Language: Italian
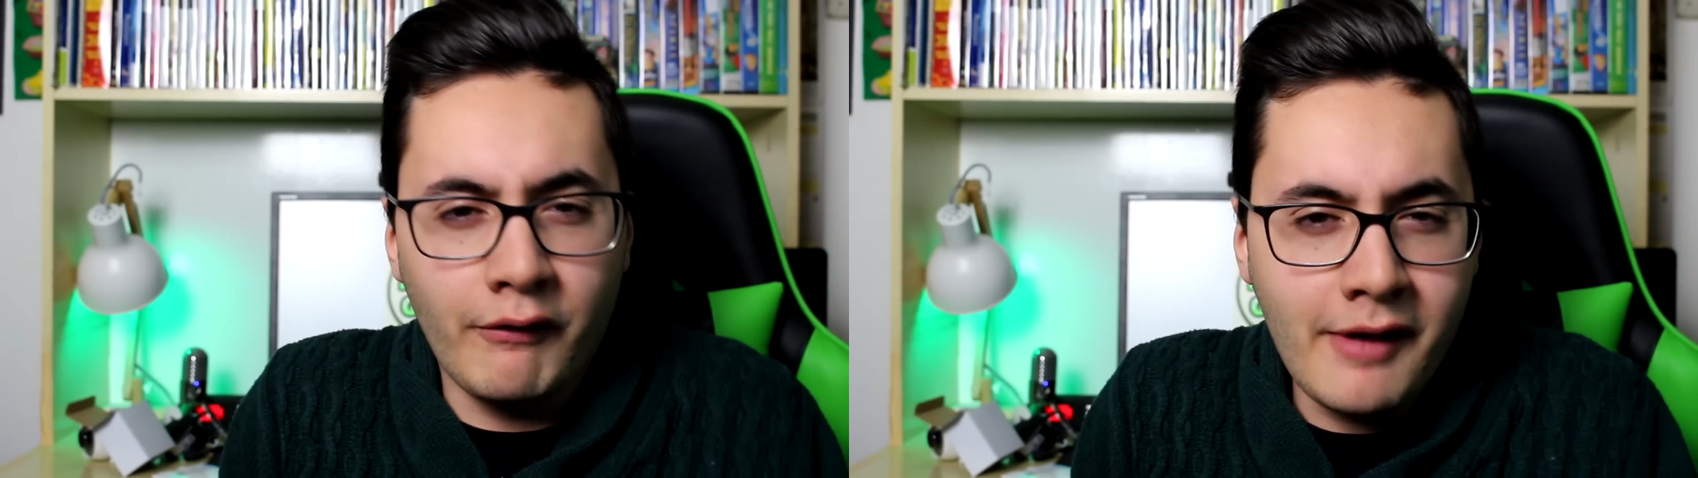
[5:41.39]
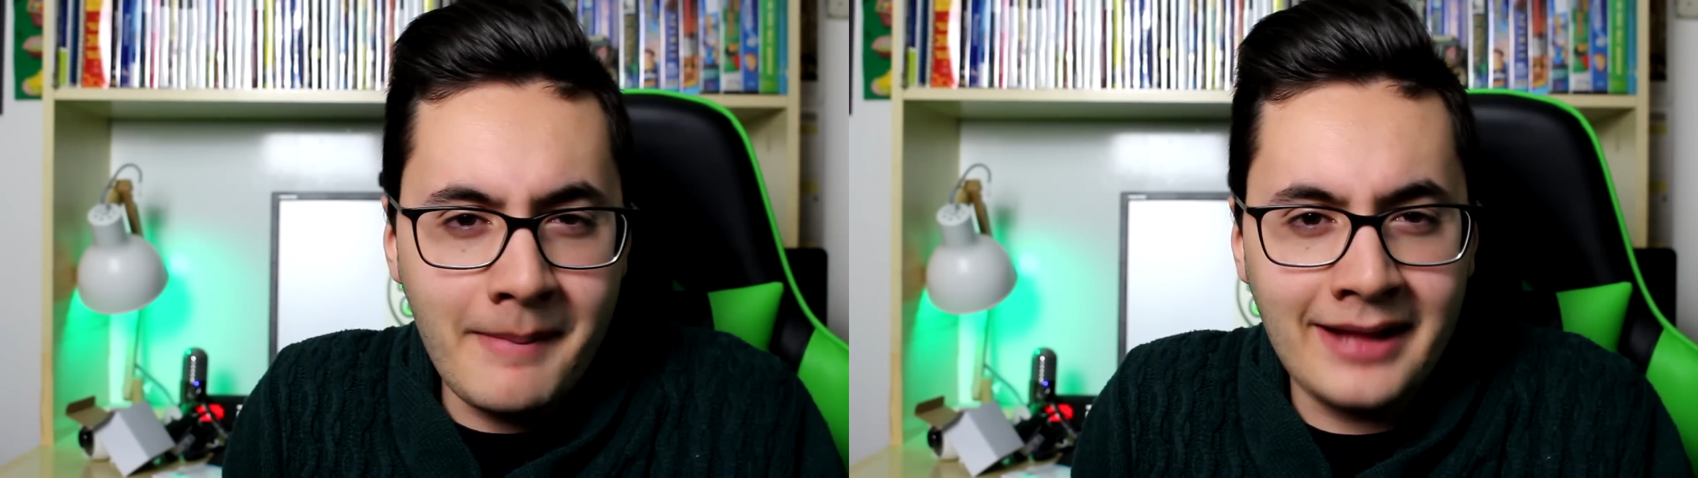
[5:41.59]

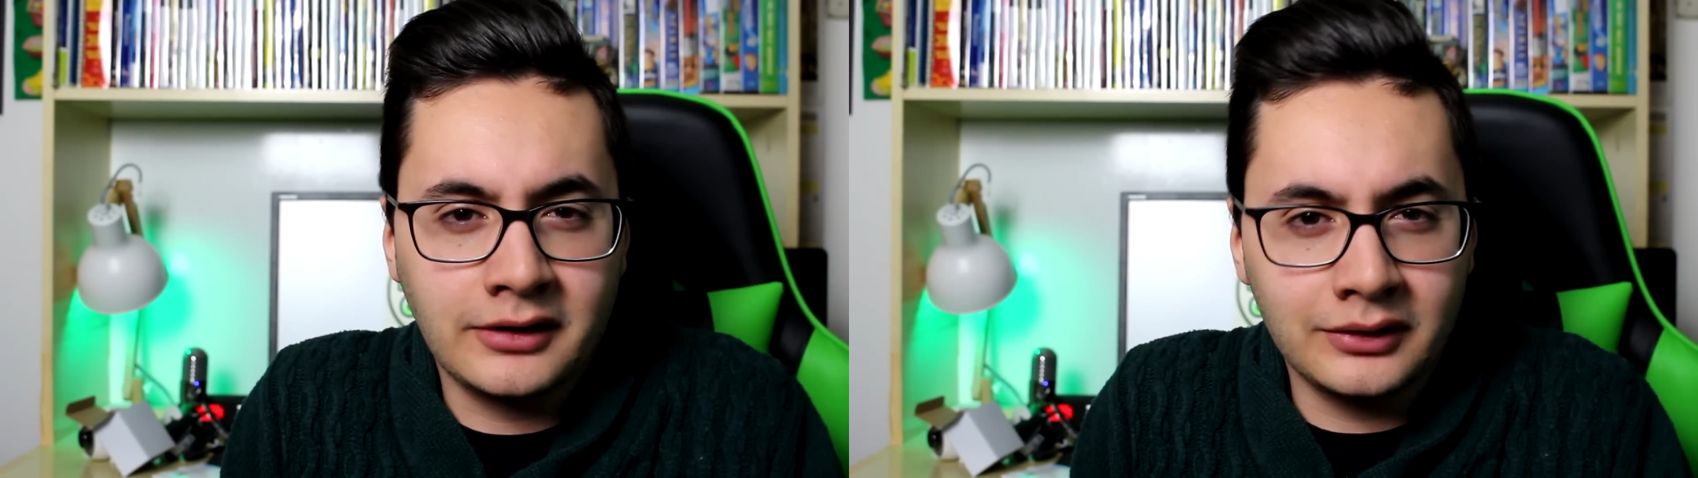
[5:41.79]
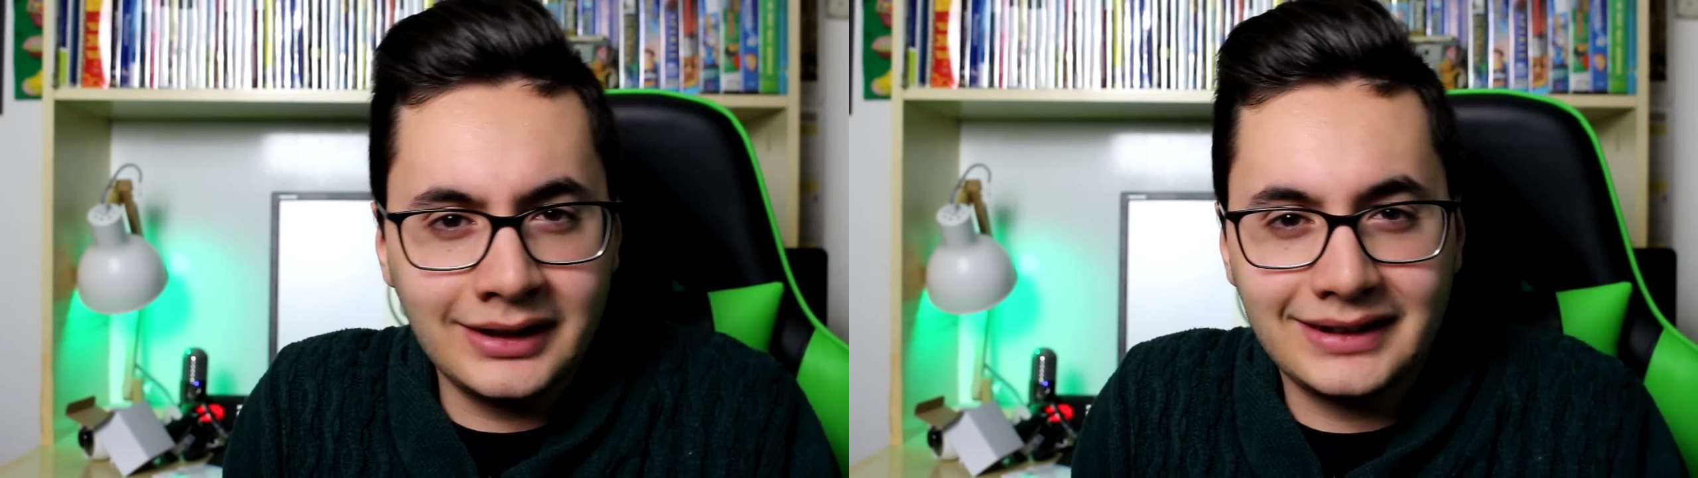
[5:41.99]

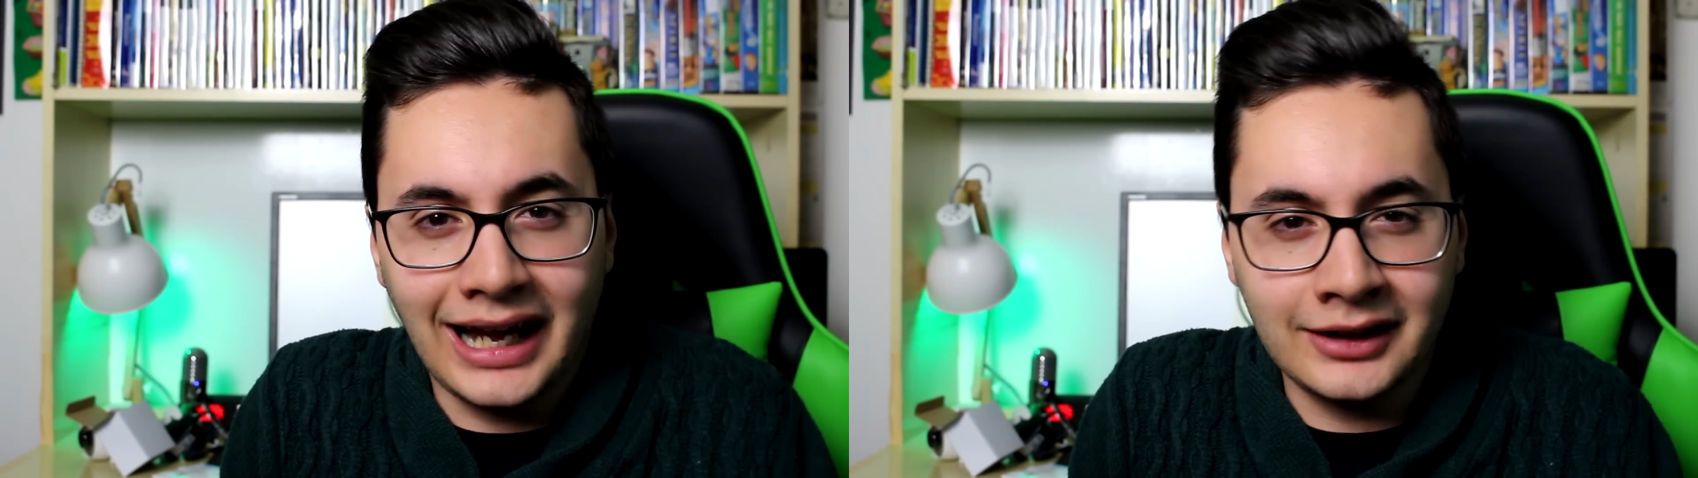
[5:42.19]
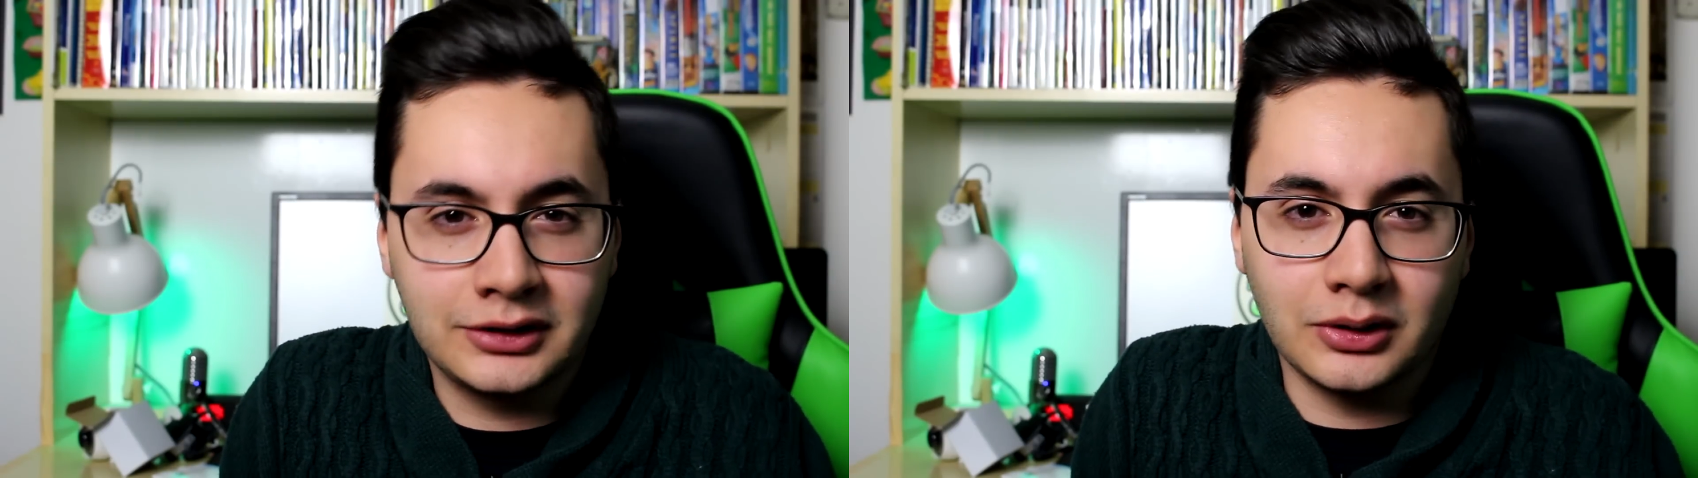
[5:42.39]
Ovviamente ogni
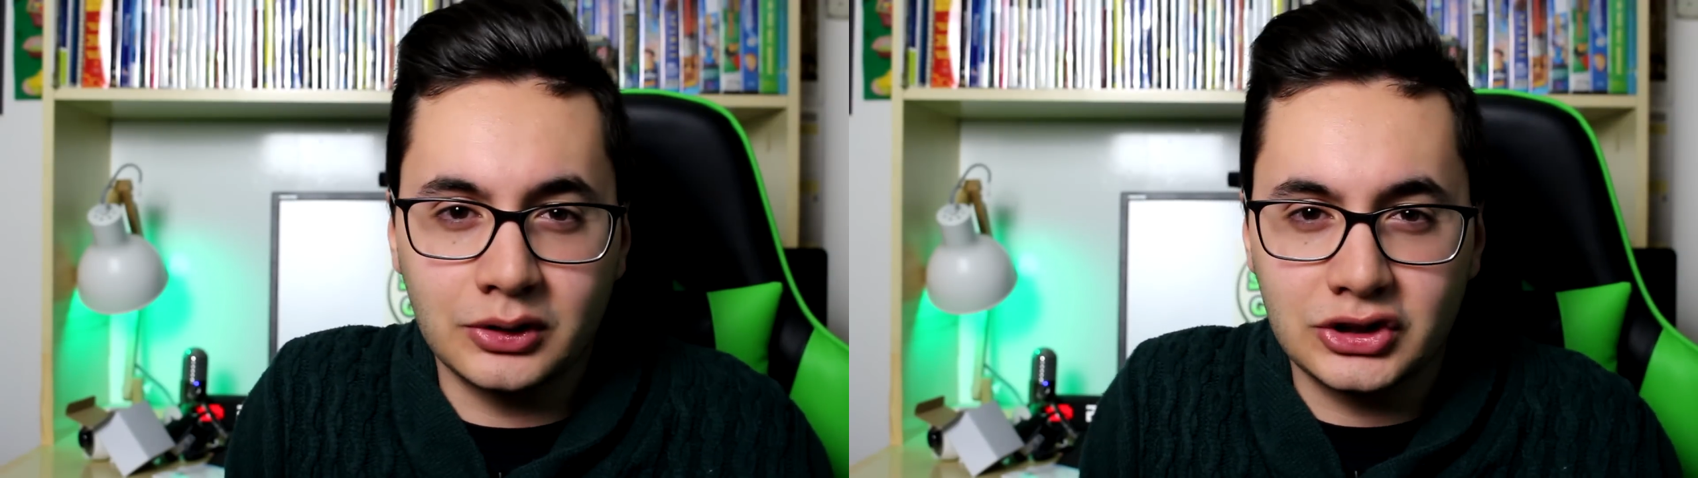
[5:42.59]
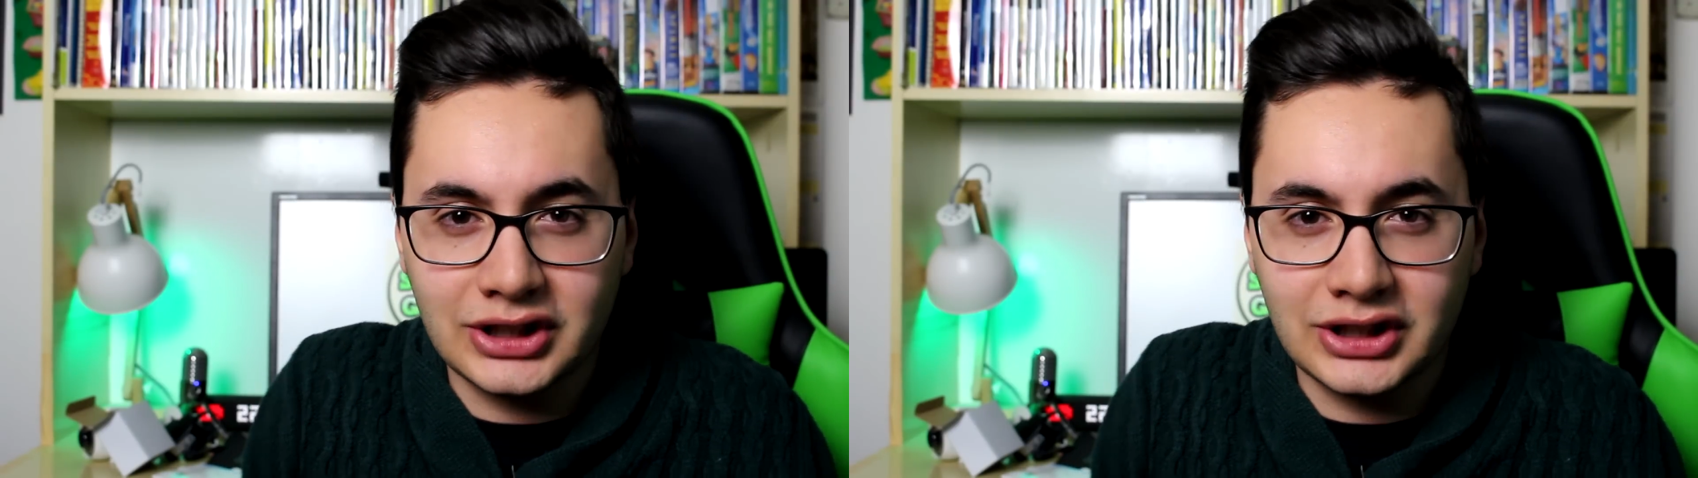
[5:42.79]
tanto